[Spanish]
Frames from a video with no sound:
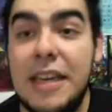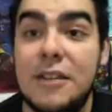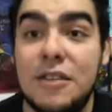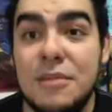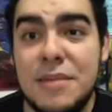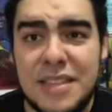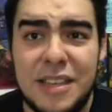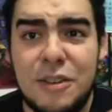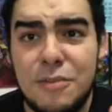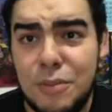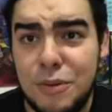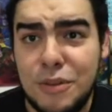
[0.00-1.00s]
Y esos son mis
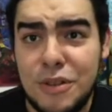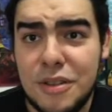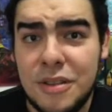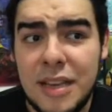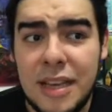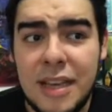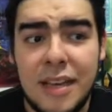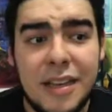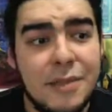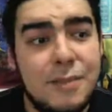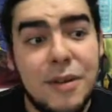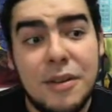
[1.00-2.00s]
cinco puntos.
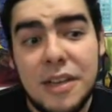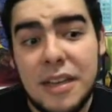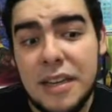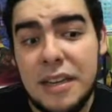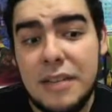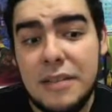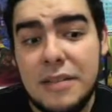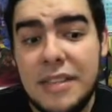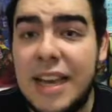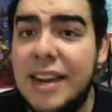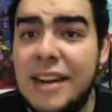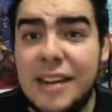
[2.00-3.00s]
Espero que
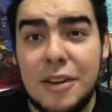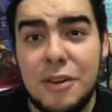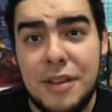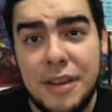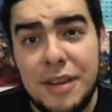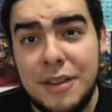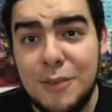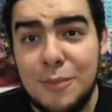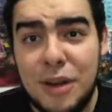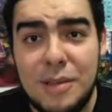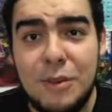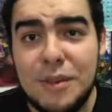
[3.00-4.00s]
si agreguen lo de que tu
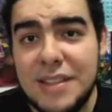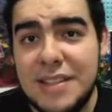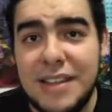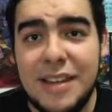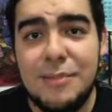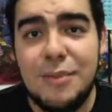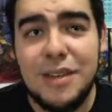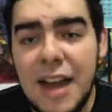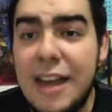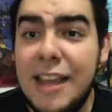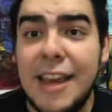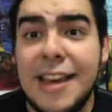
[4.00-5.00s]
Pokémon te siga, porque
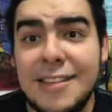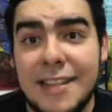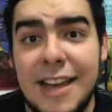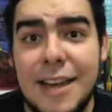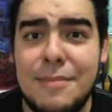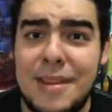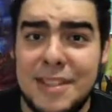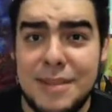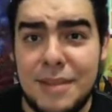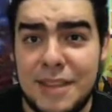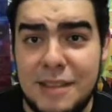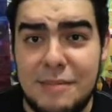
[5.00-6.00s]
haría la saga más
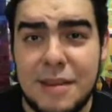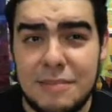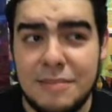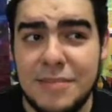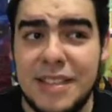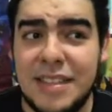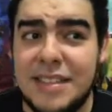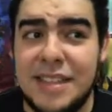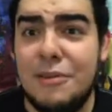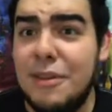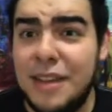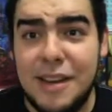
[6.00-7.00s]
llamativa. Que te
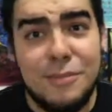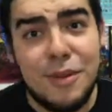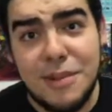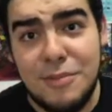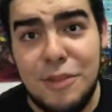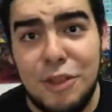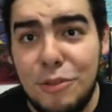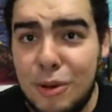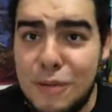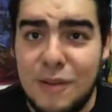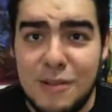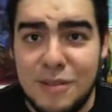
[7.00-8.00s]
siga cualquier Pokémon, tu
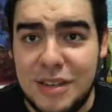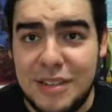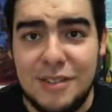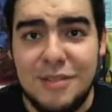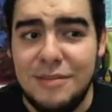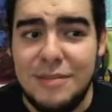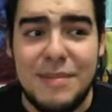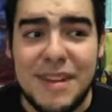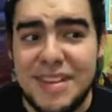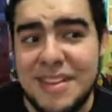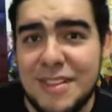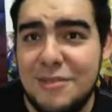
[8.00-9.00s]
Pokémon favorito.
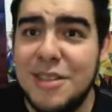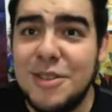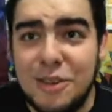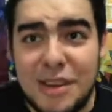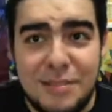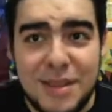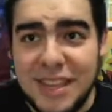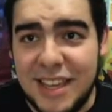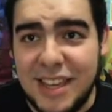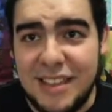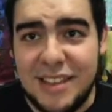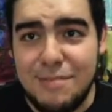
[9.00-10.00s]
Imagínate un Scolipid
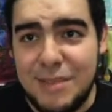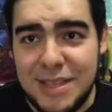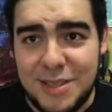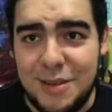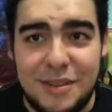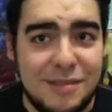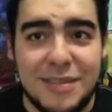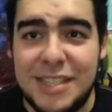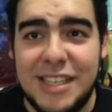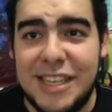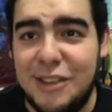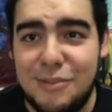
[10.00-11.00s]
gigante panzón
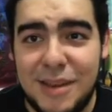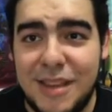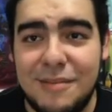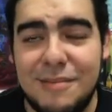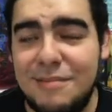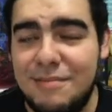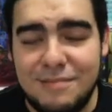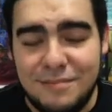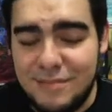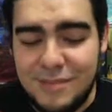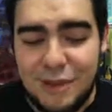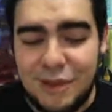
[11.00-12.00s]
siguiéndome.
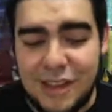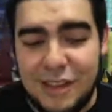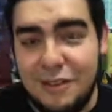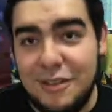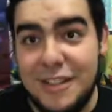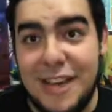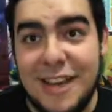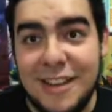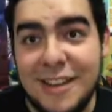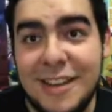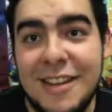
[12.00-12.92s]
Lo quiero ya.